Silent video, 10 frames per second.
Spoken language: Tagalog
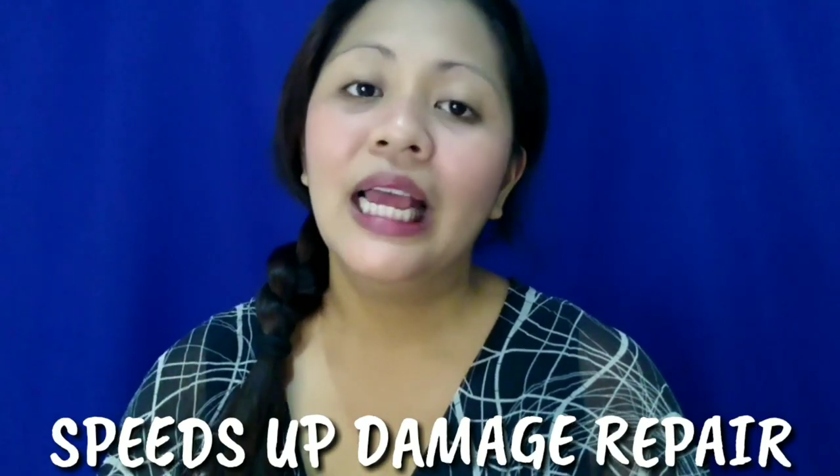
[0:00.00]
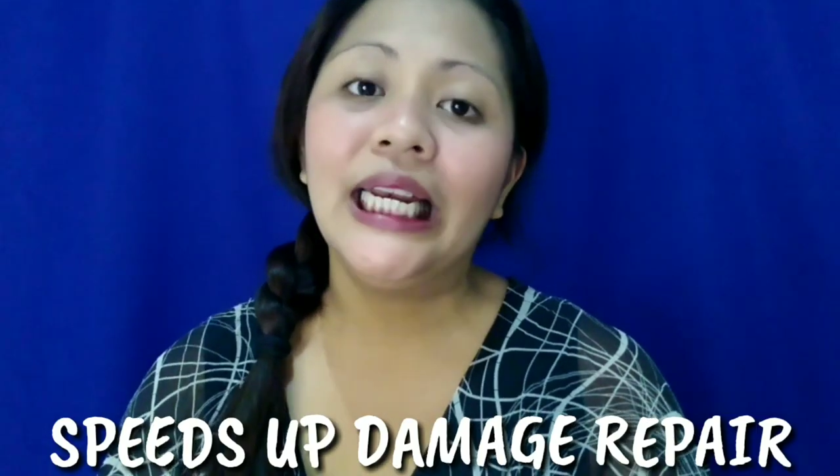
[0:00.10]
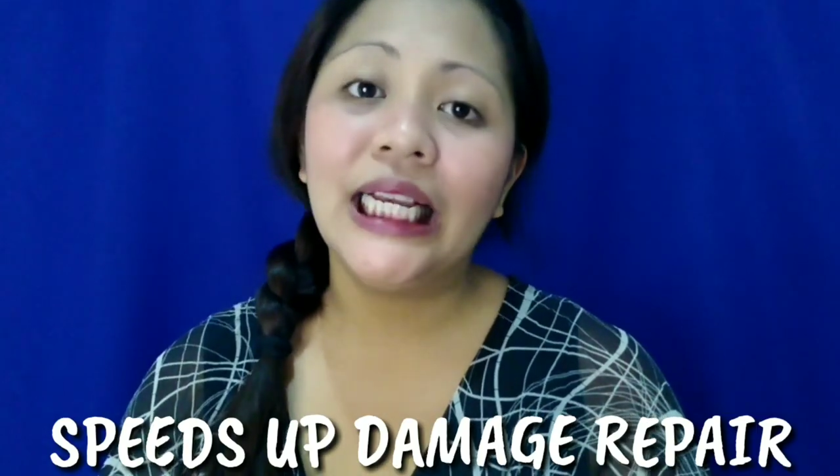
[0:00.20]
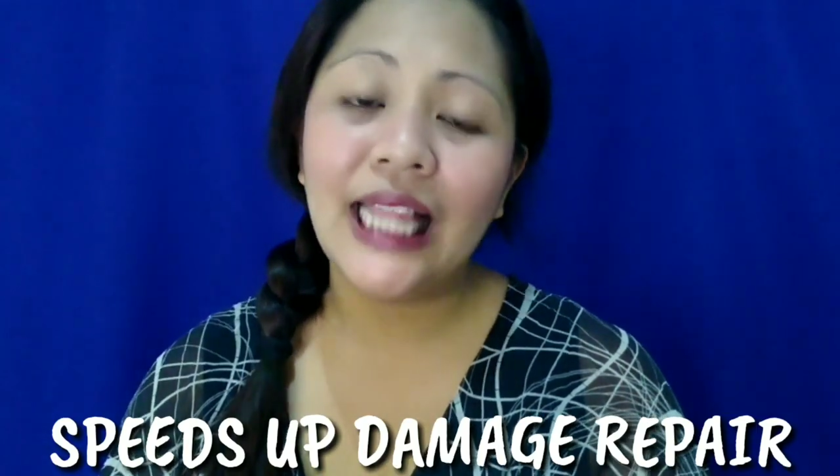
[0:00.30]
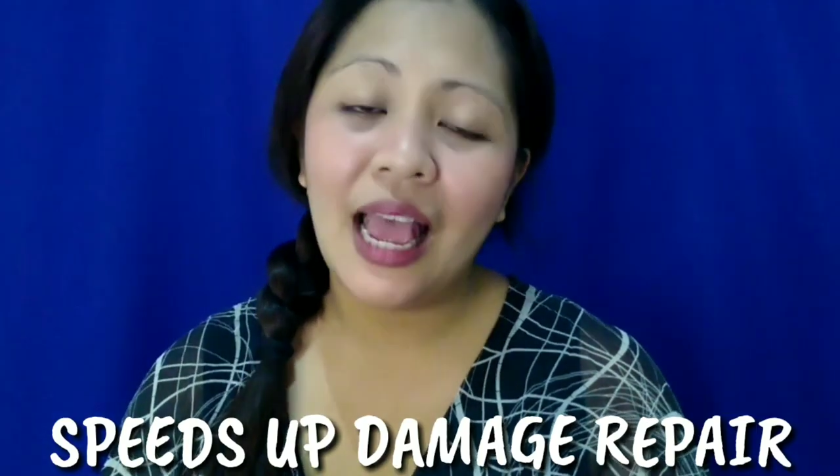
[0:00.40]

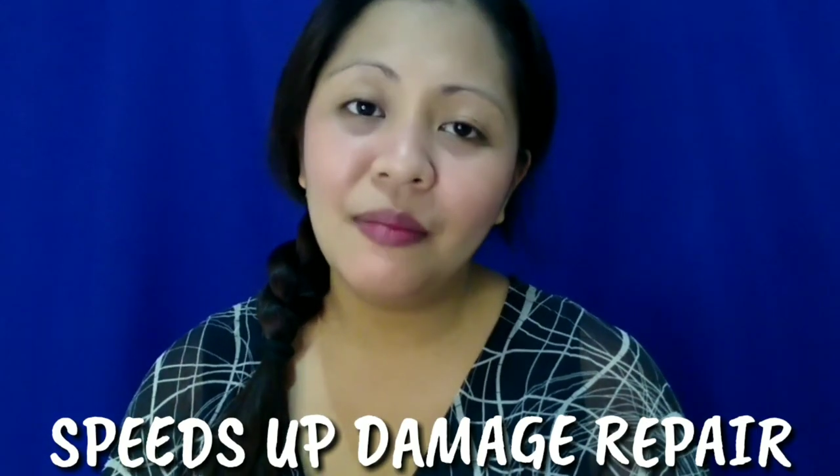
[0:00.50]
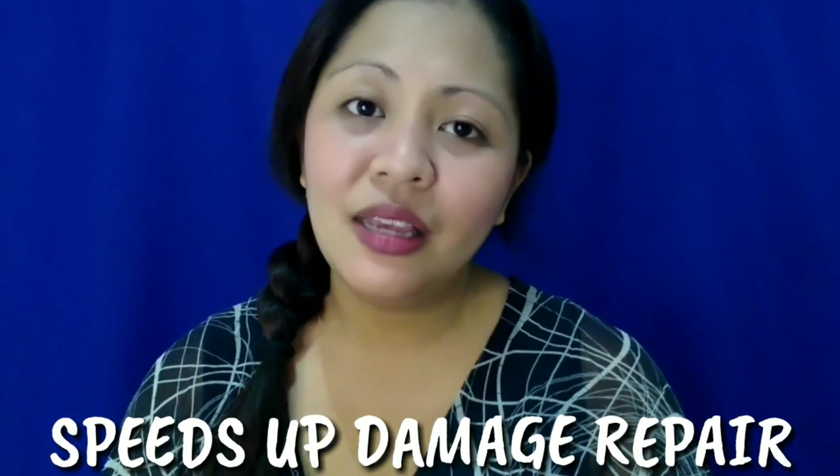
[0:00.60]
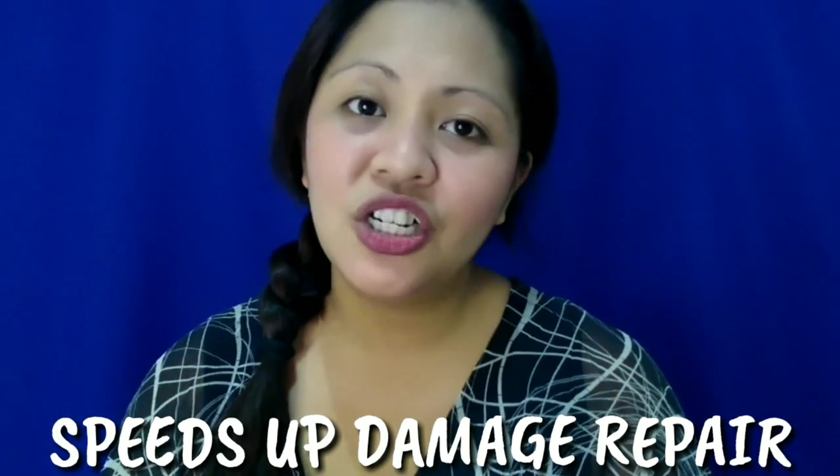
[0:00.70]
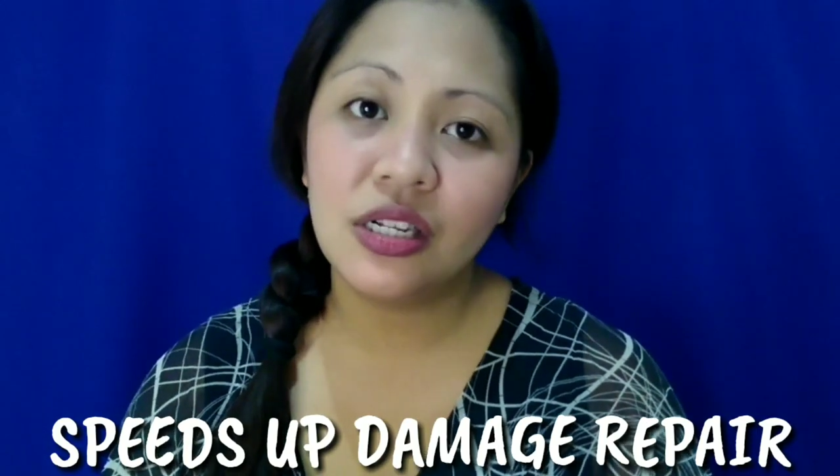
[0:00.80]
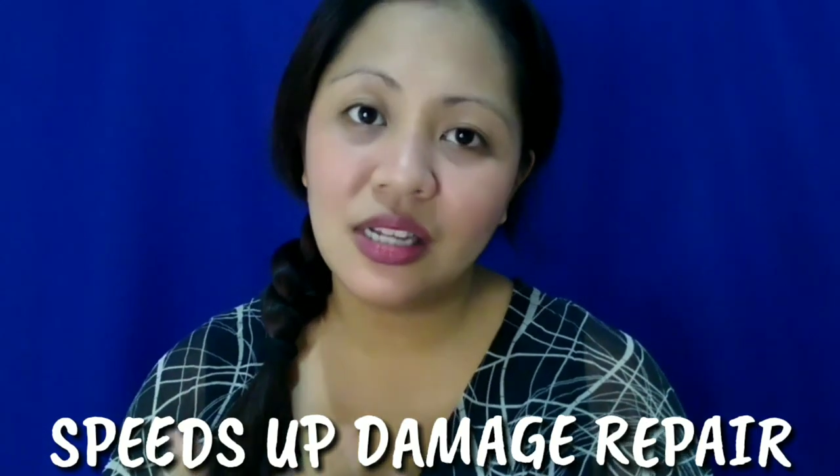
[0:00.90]
ng
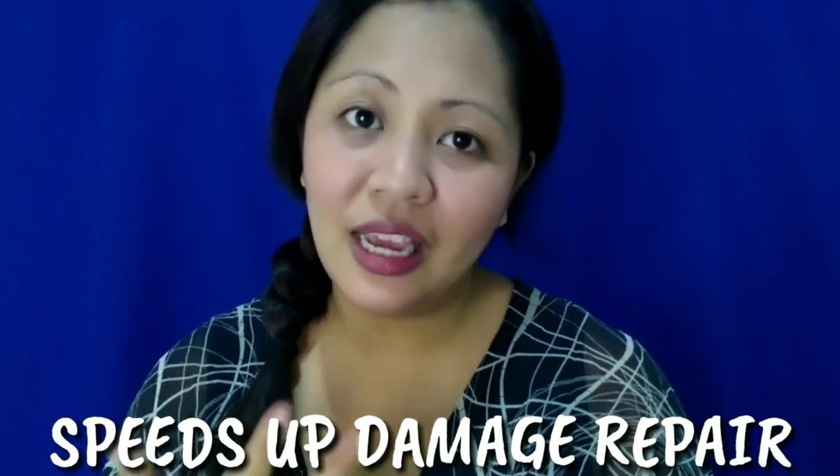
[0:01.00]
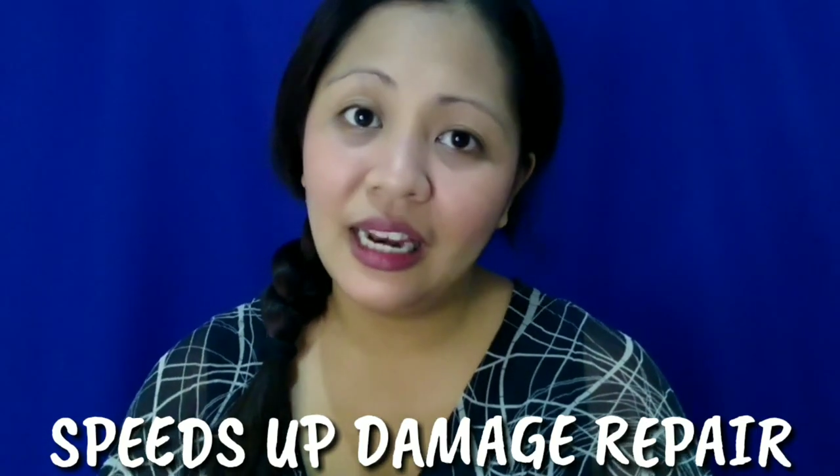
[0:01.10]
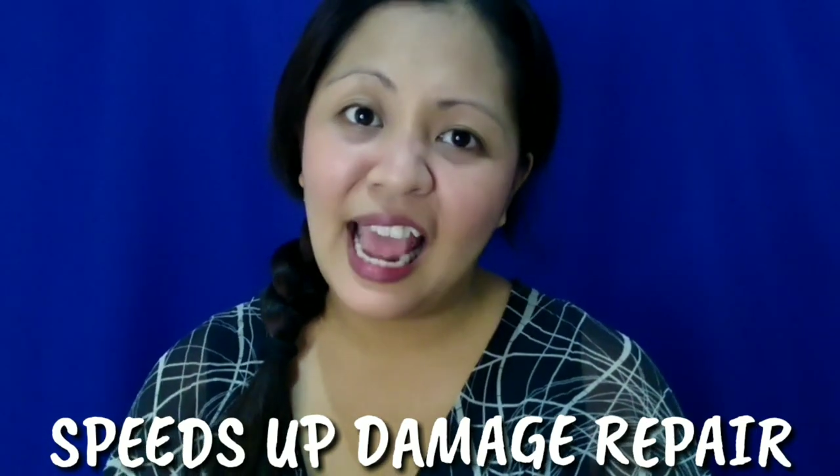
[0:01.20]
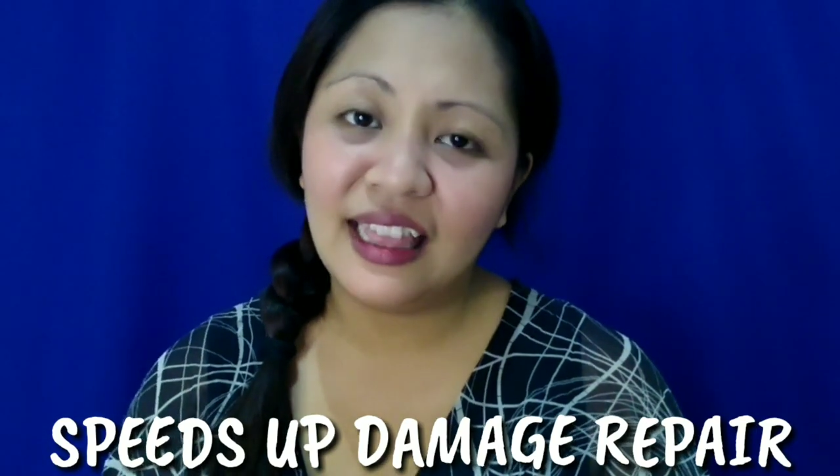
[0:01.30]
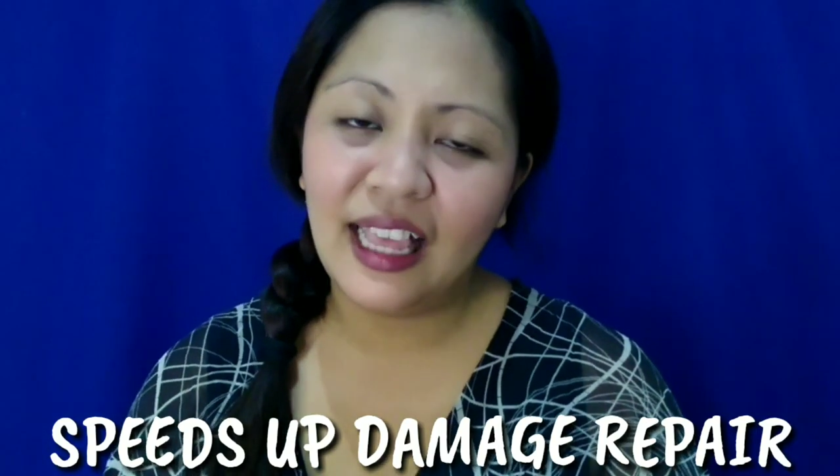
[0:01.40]
damaged
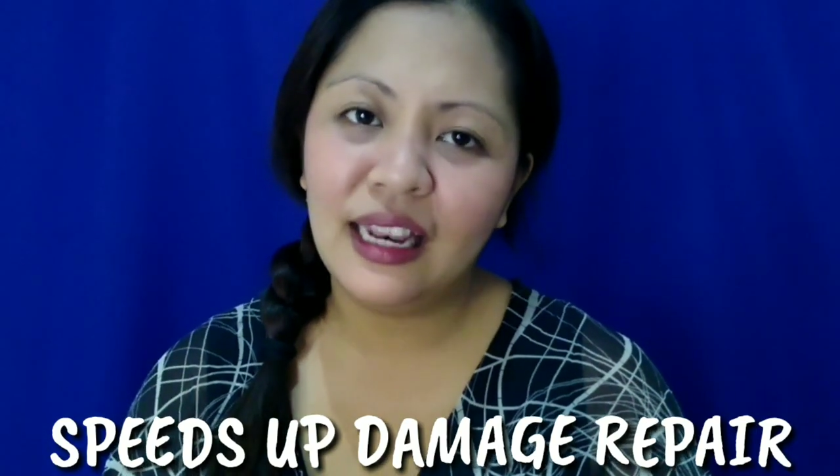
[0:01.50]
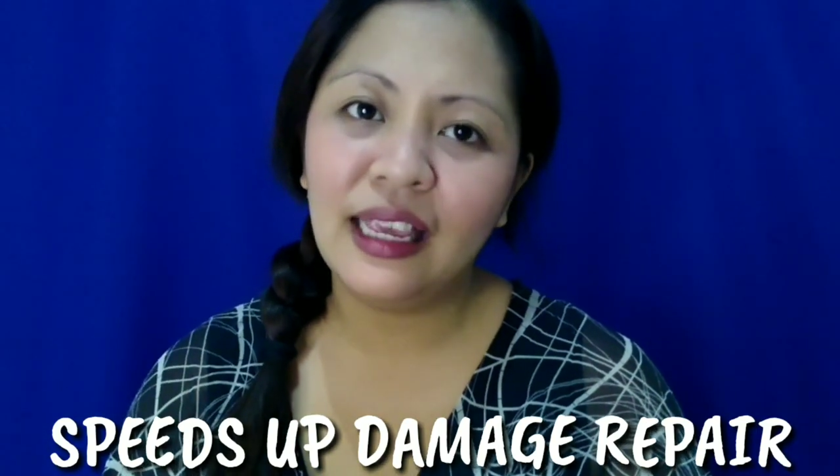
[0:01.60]
skin natin.